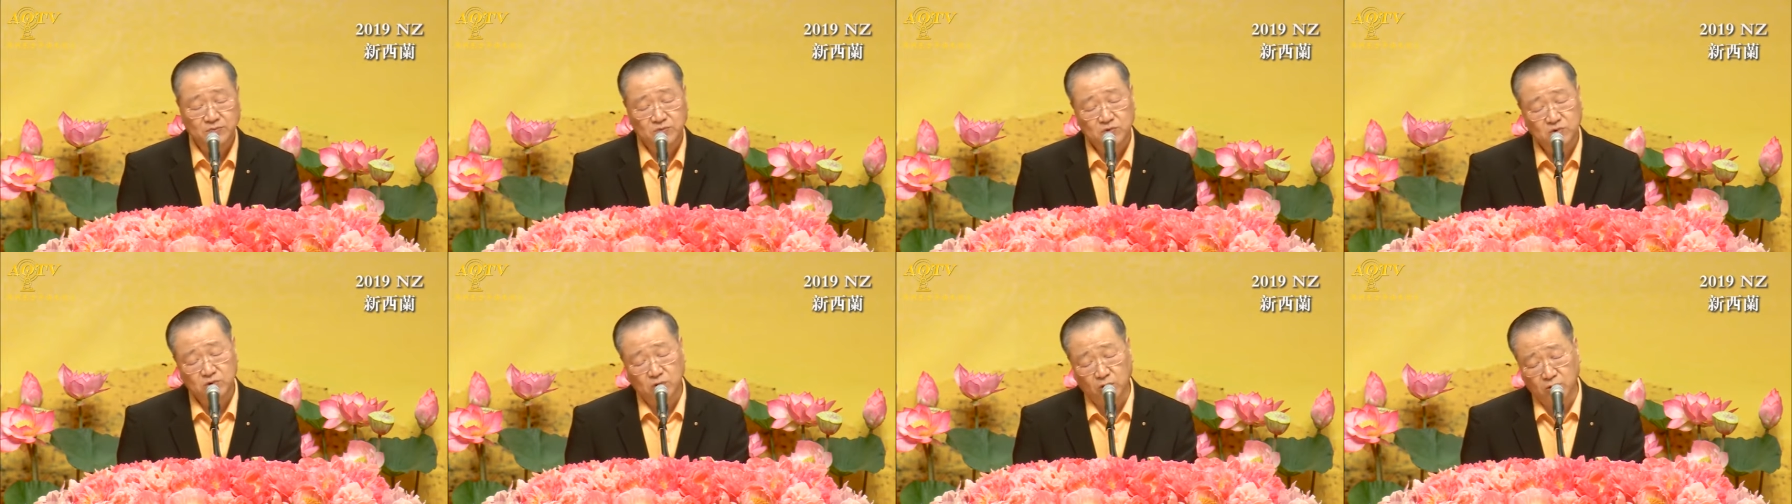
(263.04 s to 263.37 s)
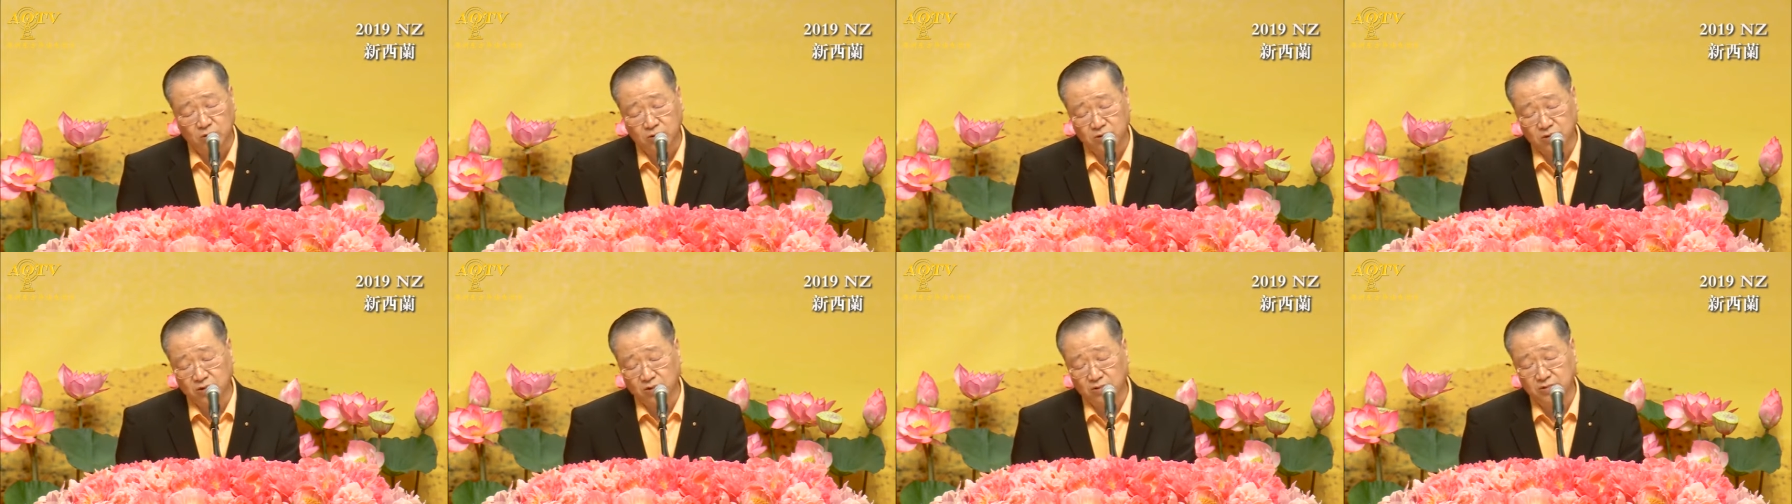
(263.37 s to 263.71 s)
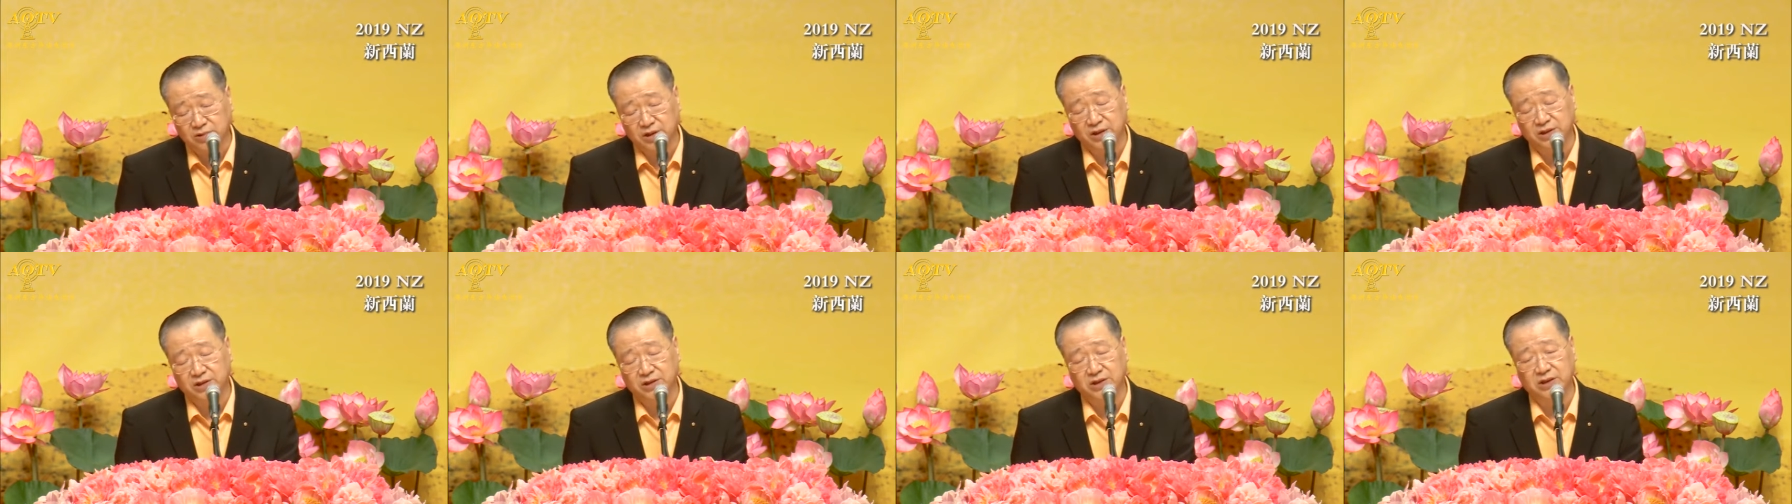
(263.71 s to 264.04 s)
都容
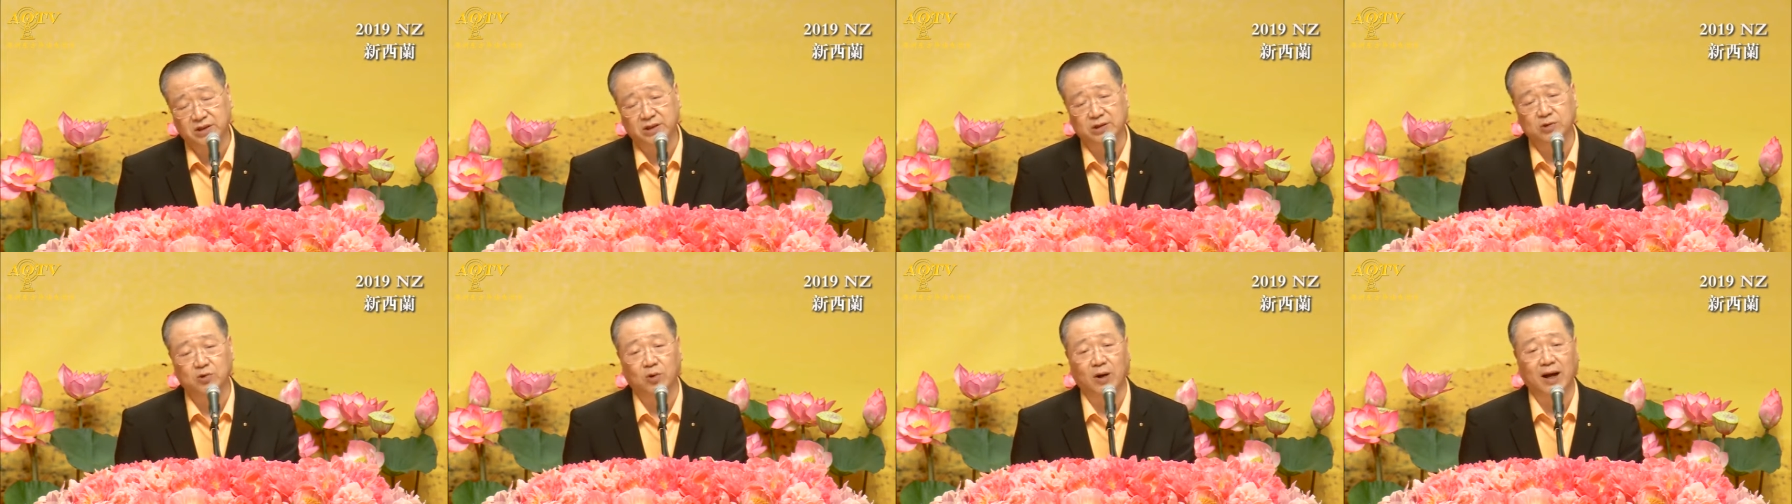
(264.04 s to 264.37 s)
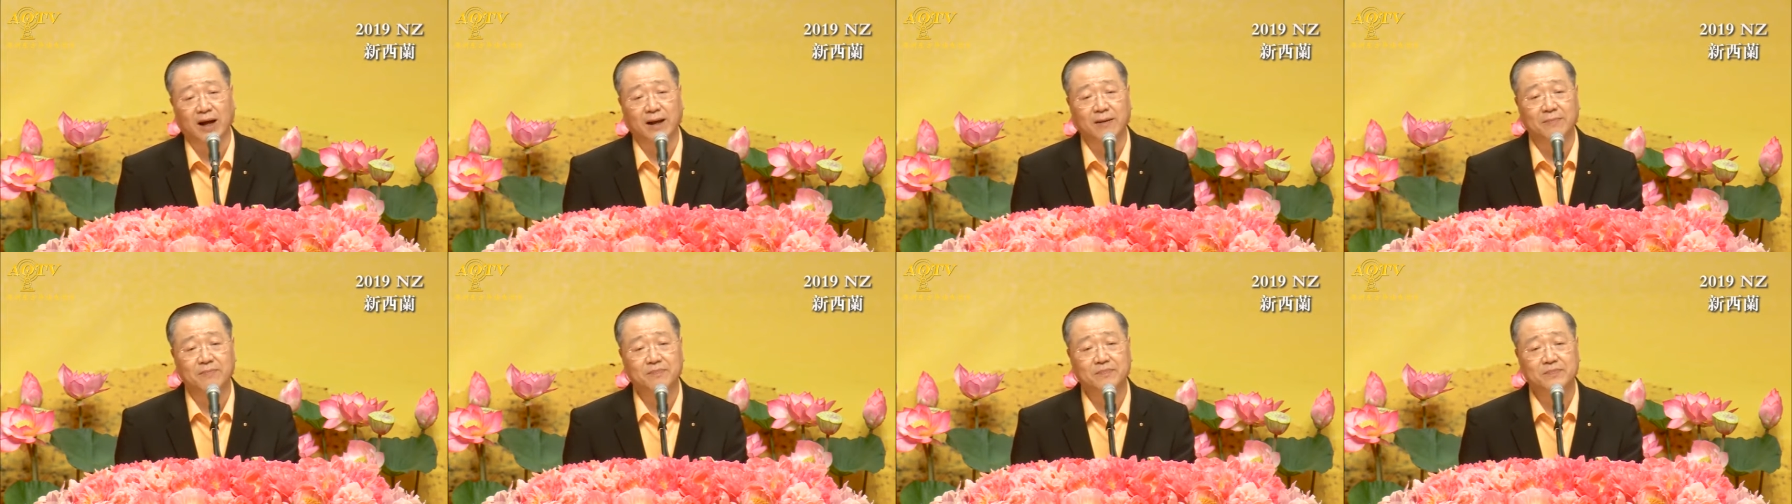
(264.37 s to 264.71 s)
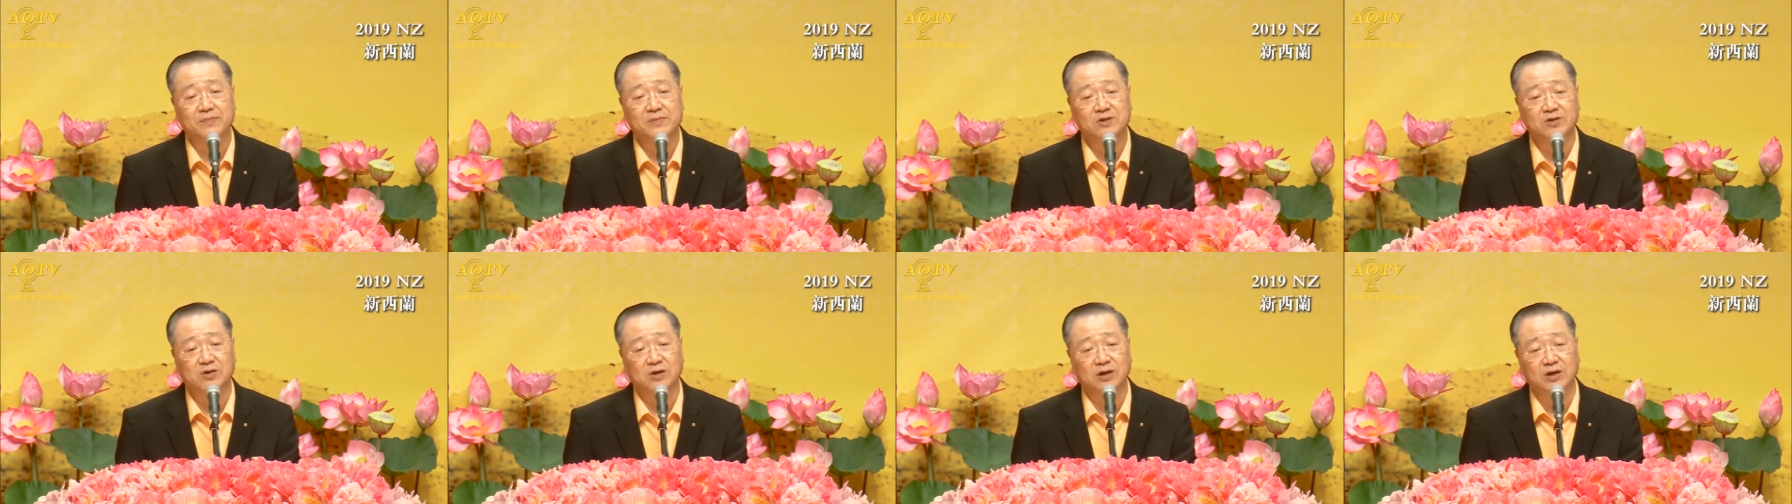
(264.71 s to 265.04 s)
易折断，
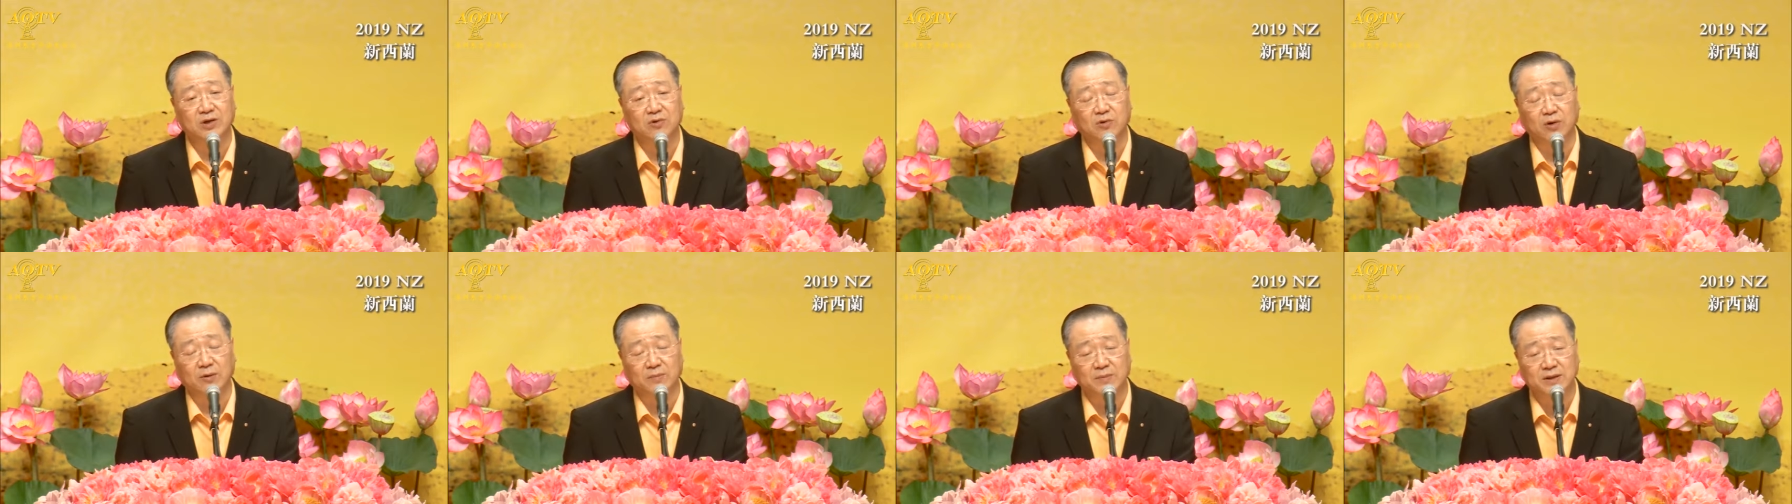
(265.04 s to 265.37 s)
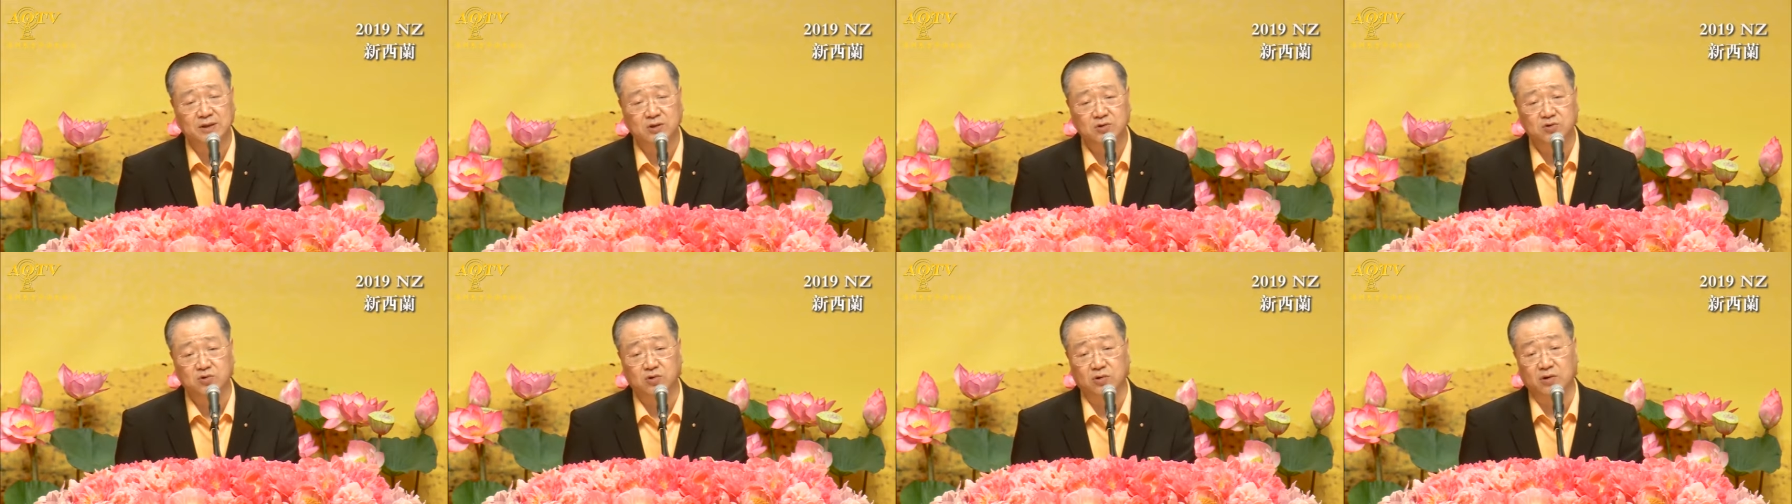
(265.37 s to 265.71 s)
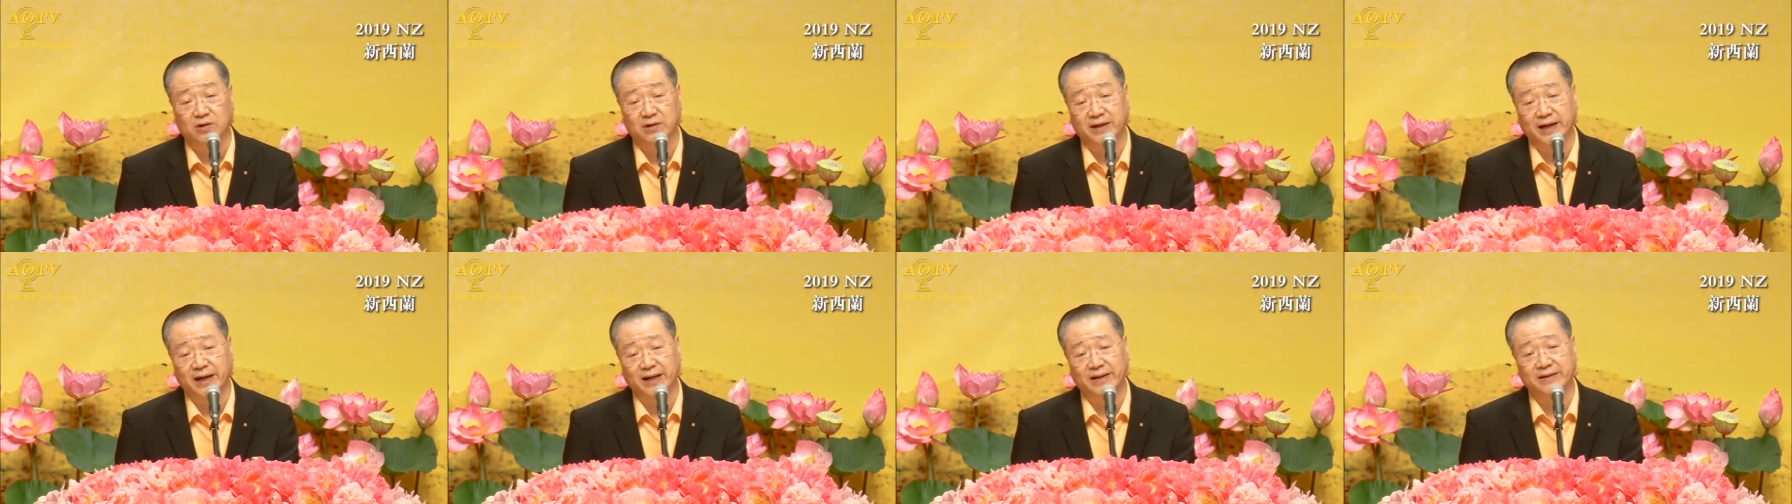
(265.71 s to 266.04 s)
所以我们做
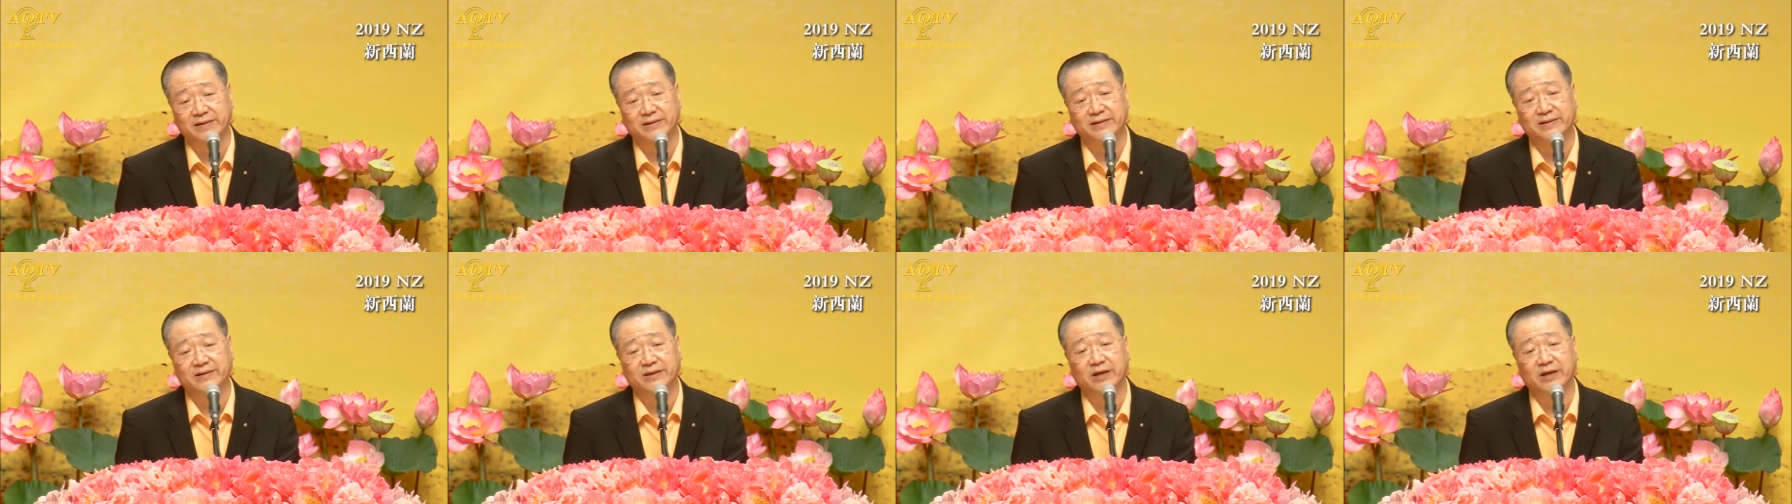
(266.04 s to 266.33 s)
人